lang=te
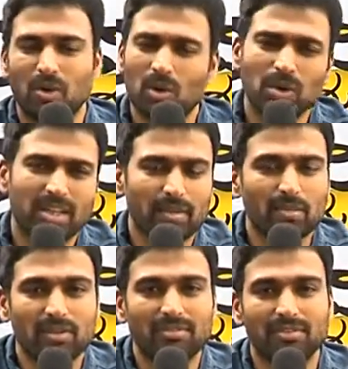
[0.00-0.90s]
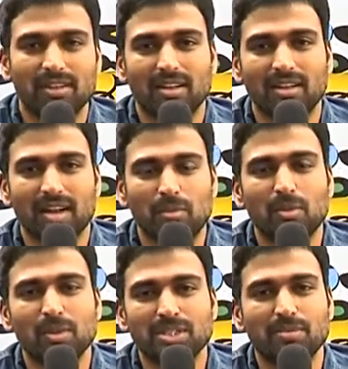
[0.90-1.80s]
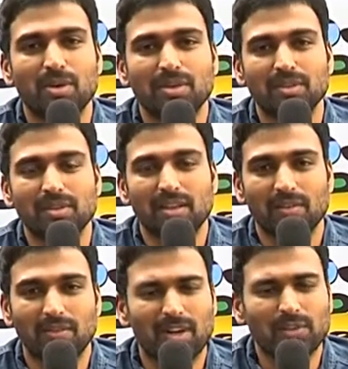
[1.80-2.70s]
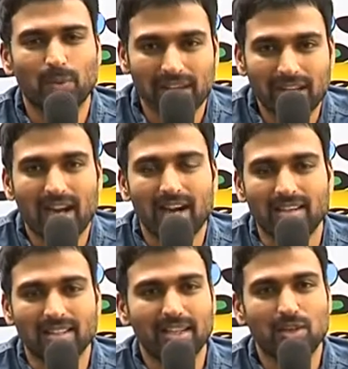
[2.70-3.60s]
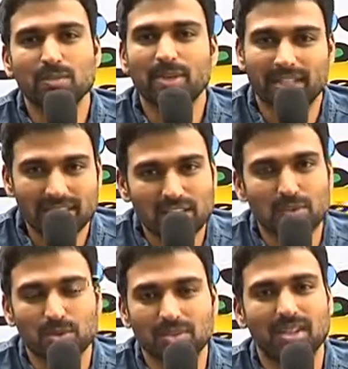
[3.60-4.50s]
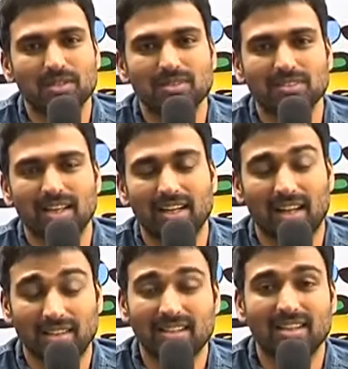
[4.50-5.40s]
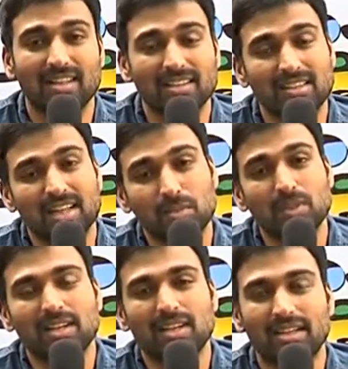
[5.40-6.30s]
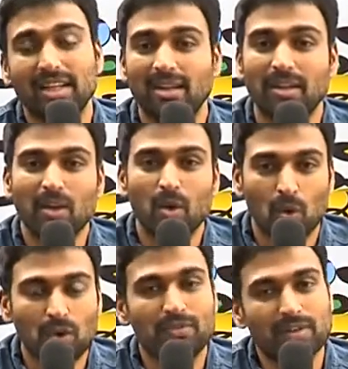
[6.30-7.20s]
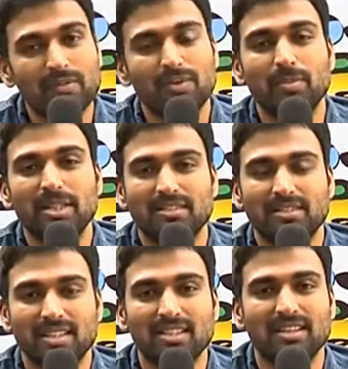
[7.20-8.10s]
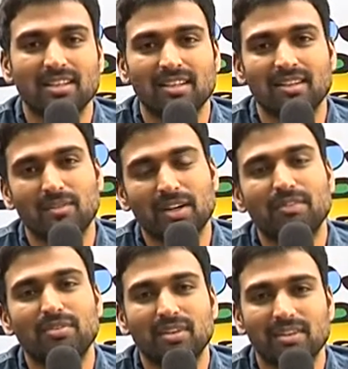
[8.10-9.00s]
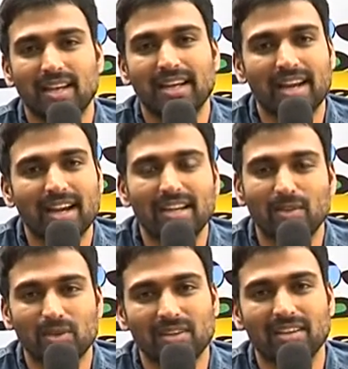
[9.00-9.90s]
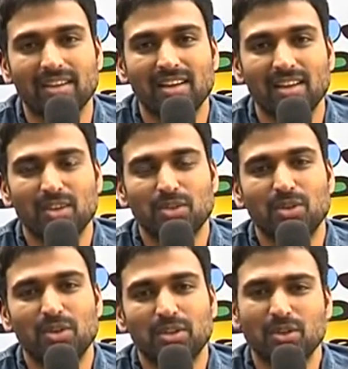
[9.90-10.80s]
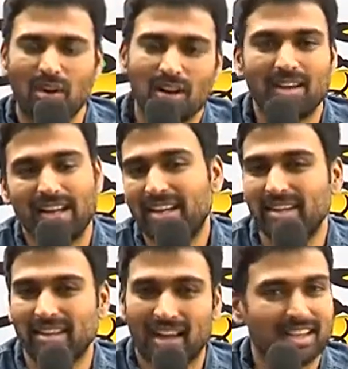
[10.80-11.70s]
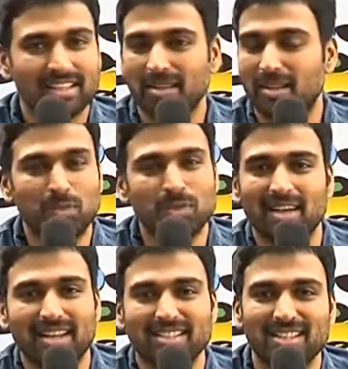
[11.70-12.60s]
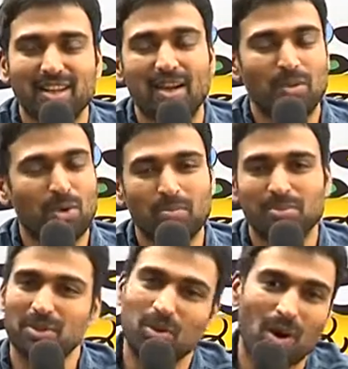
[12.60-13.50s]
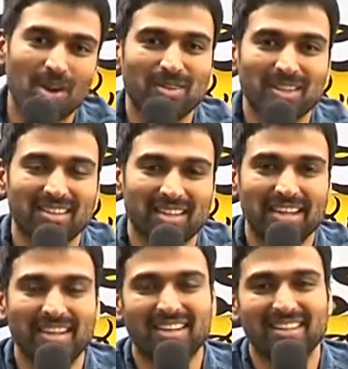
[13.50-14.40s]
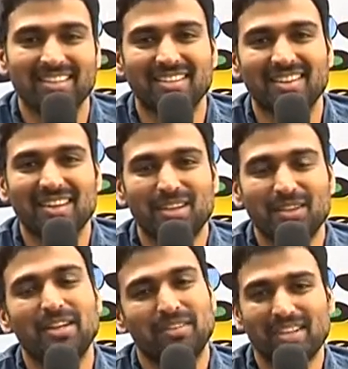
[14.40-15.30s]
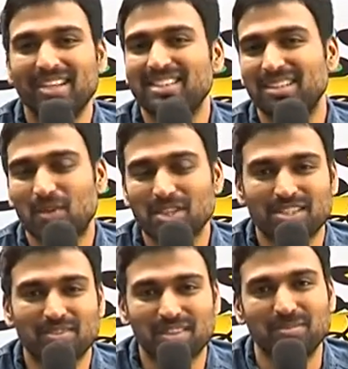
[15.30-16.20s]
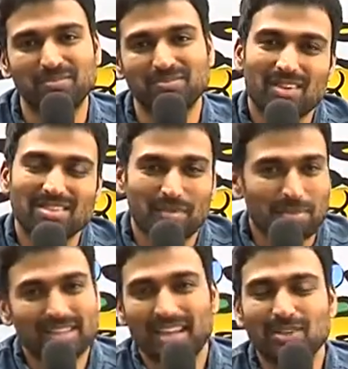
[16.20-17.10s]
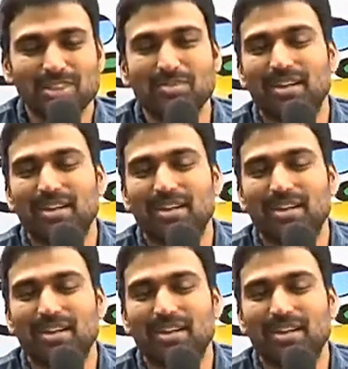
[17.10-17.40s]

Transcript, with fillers: హోల్ టీమ్ ఆఫ్ రాముడు మంచి బాలుడు వర్క్డ్ వెరీ హార్డ్ ఈరోజు మీరు టీజర్ చూస్తారు దా అంత అంత అద్భుతంగా అదేంటే హోల్ ఫిలిం విల్ బి సచ్ అ వండర్ఫుల్ ఐ క్యాండీ ఉంటుంది సో యుల్ హాల్ లైక్ ఇట్ నాకైతే అద్భుతంగా నచ్చింది ఐ హోప్ యూ ఆల్ విల్ లైక్ ఇట్ అండ్ యుల్ డెఫినెట్లీ సీ వాచ్ ద ఫిల్మ్ సంపత్ గారి గురించి